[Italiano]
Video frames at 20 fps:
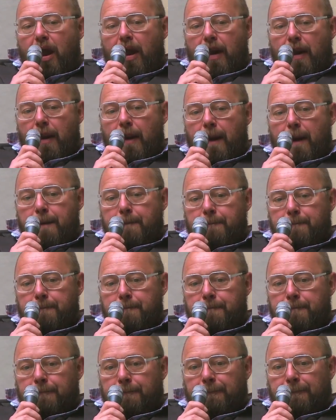
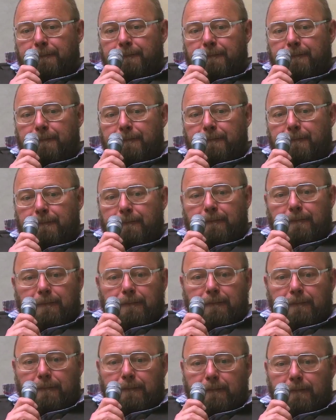
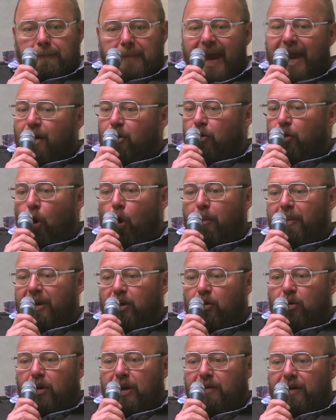ehm,
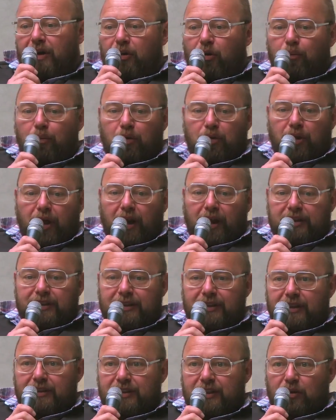economico, che vanno un po'
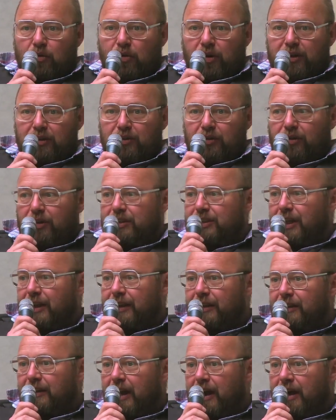dall'assicurazione
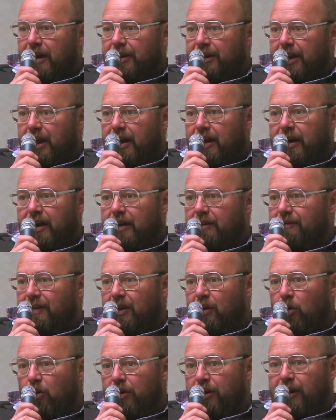sanitaria al
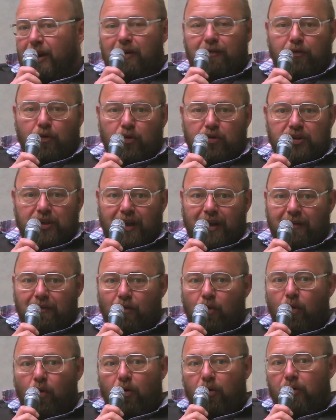valore del forza
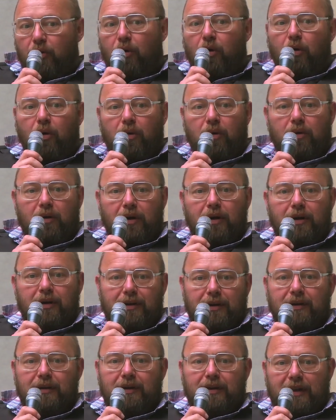lavoro,
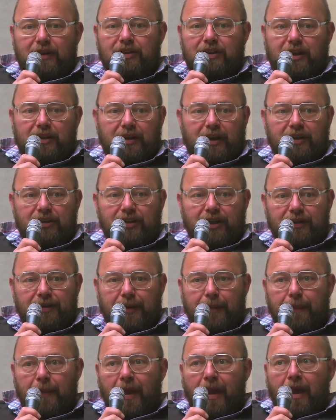eh, eccetera,
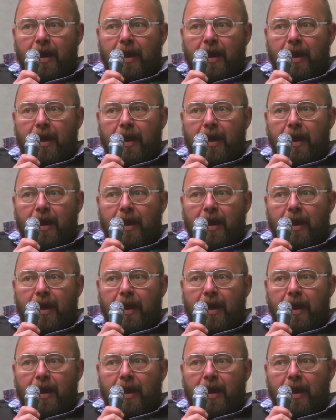eccetera.